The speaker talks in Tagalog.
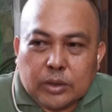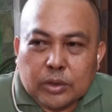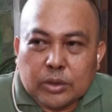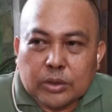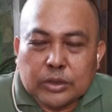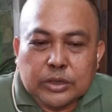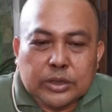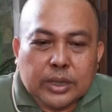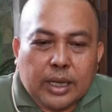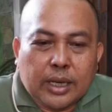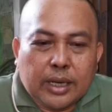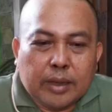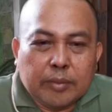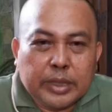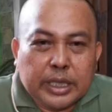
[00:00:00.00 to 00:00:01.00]
tungod
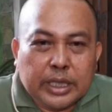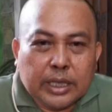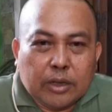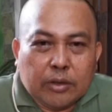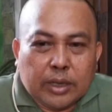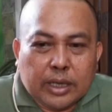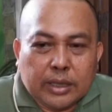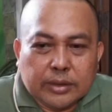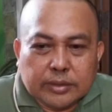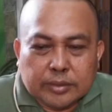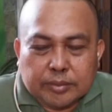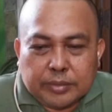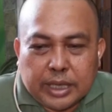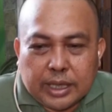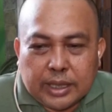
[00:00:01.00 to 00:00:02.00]
sa mingaw ang
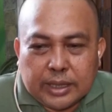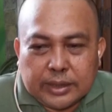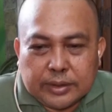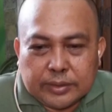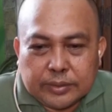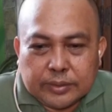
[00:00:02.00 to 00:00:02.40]
palit